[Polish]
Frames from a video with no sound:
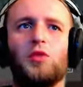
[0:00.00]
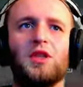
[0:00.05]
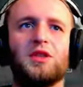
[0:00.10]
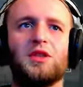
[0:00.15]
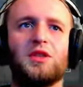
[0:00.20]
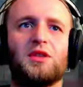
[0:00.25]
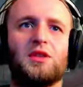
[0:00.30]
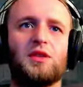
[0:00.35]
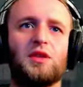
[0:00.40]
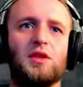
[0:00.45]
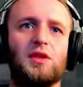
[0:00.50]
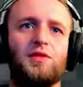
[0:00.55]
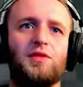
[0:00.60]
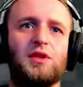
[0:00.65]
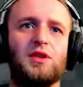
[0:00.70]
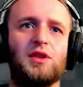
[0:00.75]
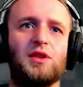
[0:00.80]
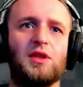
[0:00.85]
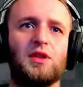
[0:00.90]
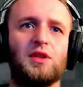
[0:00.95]
Tu jest, e,
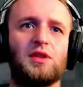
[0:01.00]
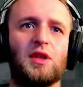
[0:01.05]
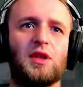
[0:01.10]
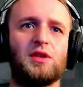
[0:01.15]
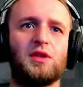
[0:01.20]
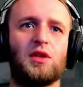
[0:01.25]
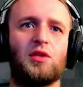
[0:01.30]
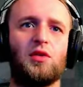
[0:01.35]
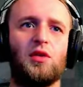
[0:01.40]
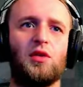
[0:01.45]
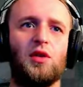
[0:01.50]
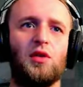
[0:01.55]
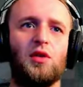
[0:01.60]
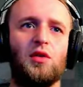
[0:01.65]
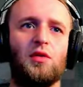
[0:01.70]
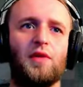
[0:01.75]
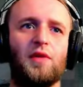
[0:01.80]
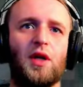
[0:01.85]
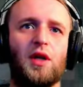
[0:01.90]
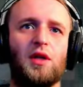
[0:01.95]
widzę, stacja
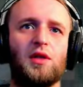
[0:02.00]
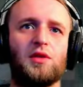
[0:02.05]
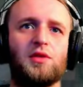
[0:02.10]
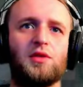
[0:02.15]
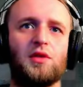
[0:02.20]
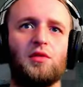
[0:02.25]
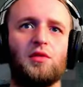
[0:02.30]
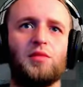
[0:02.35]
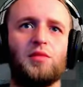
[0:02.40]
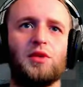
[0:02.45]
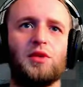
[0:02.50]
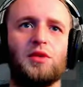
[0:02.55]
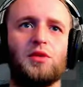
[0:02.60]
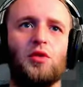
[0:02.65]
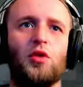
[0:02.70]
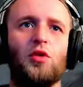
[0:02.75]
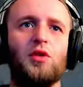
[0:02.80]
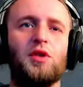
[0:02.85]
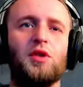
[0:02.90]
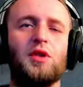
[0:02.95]
kolejowa, ale zombie.
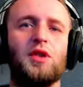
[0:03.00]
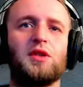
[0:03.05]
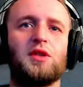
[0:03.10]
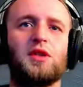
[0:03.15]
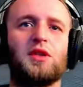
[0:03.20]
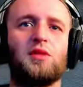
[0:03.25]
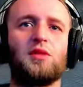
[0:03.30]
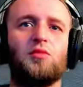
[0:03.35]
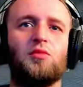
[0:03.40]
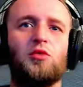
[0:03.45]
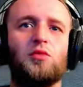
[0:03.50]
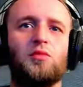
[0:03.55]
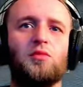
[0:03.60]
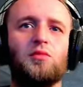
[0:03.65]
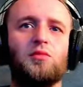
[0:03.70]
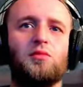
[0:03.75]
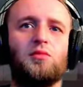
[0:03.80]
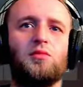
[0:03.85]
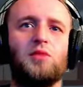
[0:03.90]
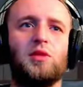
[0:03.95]
O i jest ten mu-
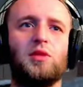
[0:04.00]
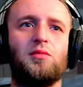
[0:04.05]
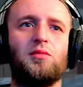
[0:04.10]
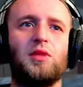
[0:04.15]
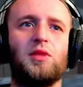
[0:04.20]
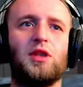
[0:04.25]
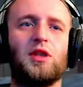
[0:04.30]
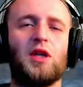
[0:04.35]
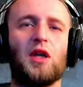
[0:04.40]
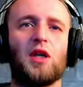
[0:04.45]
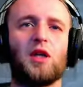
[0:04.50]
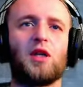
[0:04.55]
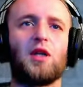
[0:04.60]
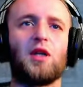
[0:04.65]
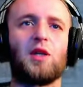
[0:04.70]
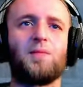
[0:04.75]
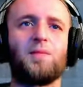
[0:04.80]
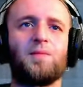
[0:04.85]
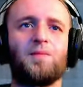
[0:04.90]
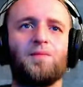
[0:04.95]
No, mi- militarka.